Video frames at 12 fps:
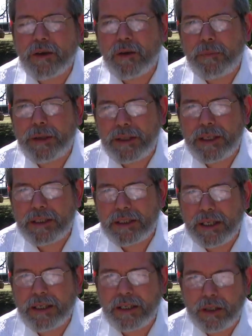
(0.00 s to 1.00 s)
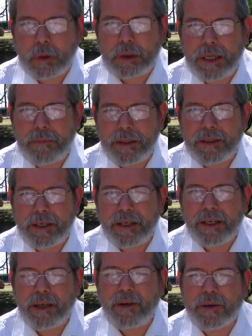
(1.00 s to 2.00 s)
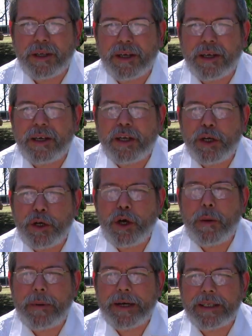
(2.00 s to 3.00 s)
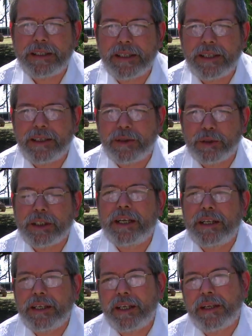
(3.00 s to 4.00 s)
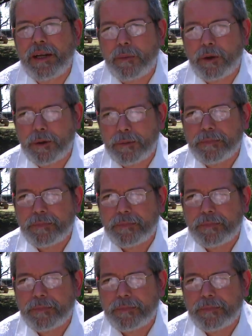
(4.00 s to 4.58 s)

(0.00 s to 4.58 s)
la competencia, que justamente es lo que nos parece que nos aleja del amor.